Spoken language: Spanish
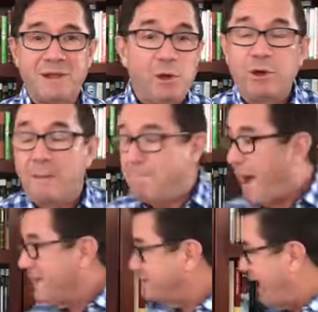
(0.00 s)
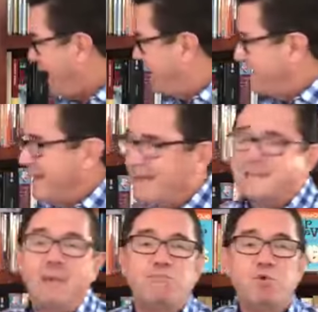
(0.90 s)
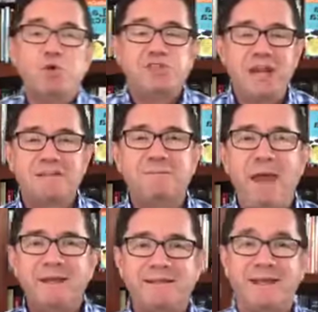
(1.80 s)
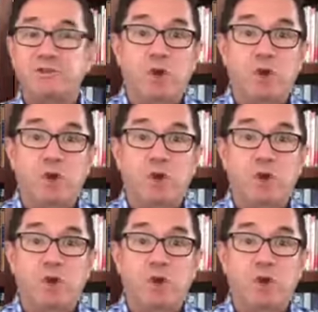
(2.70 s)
Lo que pasa es que muchas veces,